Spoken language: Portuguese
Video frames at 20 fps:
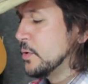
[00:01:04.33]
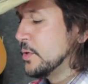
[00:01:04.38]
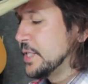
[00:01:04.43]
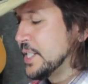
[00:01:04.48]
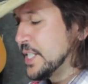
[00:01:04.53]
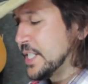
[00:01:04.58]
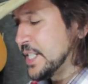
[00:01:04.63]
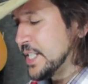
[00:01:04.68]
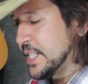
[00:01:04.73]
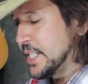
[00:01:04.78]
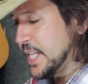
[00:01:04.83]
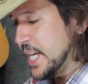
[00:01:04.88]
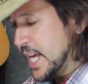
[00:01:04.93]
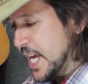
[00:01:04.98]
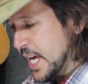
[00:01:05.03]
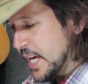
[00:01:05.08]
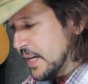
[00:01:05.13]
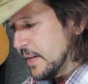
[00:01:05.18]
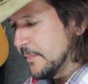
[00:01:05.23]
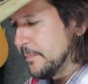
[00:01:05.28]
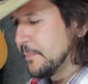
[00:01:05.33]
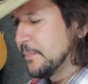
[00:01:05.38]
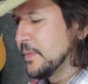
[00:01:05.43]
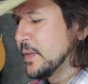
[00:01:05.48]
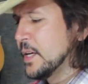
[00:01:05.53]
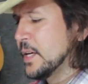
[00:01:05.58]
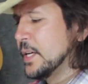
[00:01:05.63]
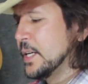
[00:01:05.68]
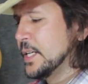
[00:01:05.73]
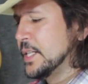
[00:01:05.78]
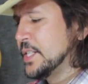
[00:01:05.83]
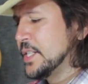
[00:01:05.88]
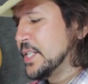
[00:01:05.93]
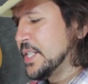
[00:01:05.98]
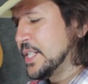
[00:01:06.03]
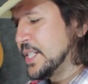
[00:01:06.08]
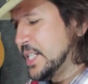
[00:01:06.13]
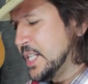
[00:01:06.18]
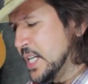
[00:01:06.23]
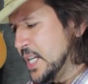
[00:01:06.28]
C,
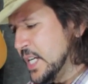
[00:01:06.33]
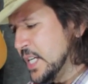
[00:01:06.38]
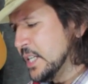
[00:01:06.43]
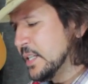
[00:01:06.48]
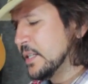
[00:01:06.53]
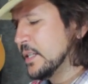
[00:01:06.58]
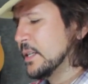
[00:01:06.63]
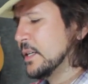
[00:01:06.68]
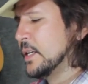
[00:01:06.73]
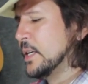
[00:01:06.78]
Si,